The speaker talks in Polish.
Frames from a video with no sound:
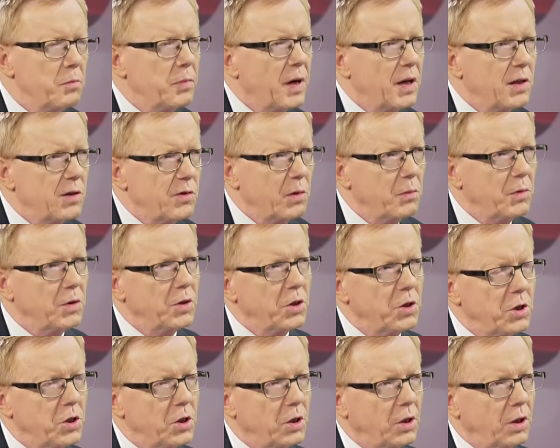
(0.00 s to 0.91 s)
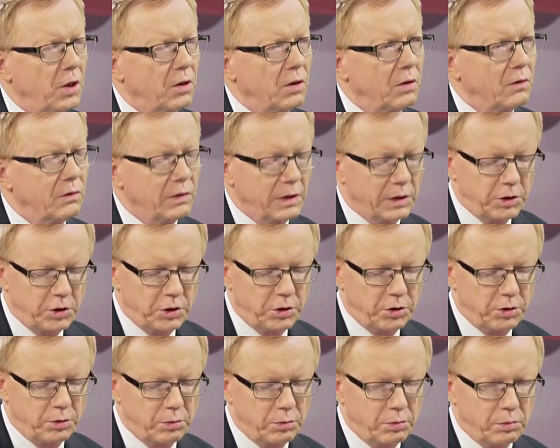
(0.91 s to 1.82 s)
państwo będziecie się
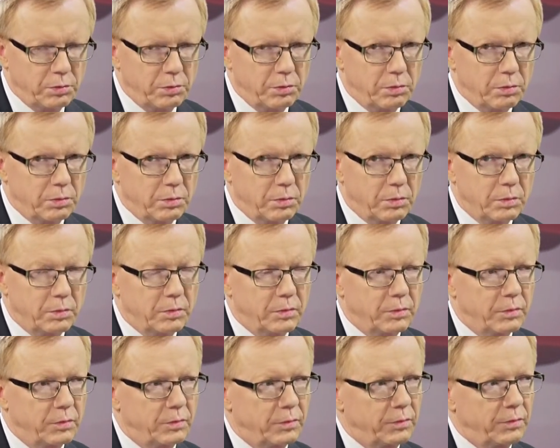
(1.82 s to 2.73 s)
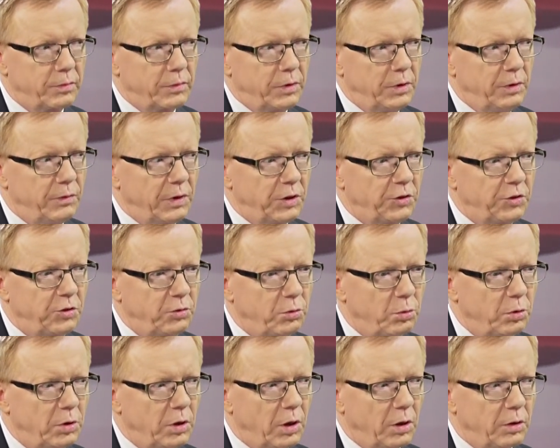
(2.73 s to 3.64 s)
kierować,
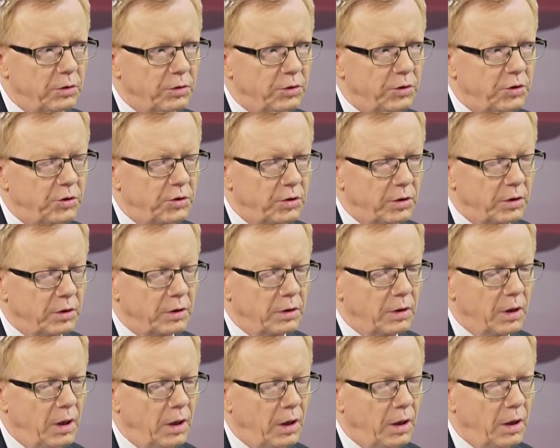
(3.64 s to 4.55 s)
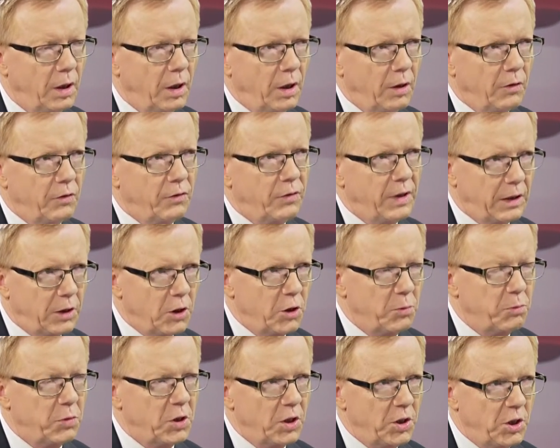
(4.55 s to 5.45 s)
inwestując e, w
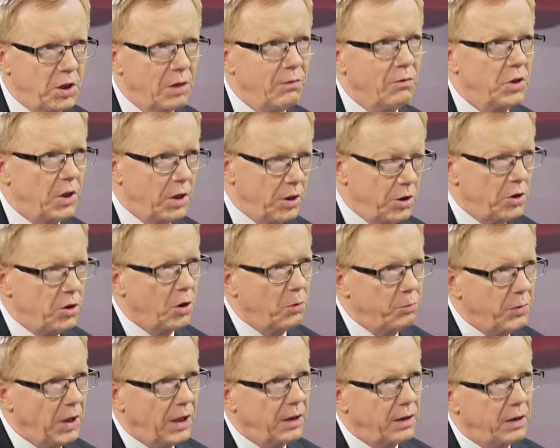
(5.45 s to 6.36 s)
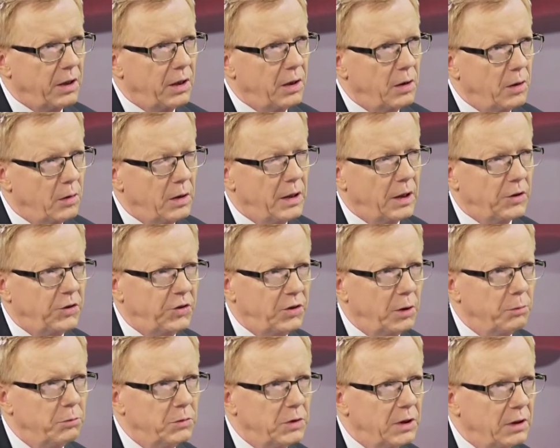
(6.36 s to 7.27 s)
jakieś przedsięwzięcie objęte
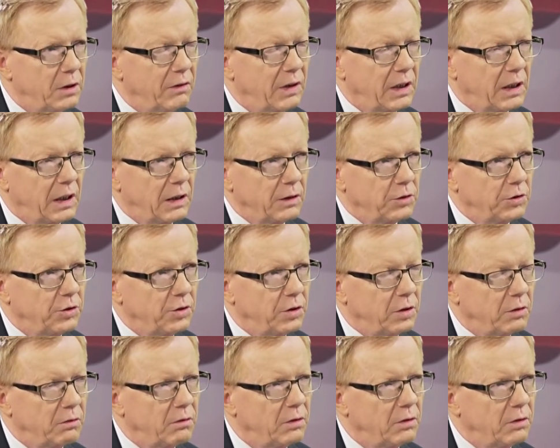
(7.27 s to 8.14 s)
następnie gwarancją?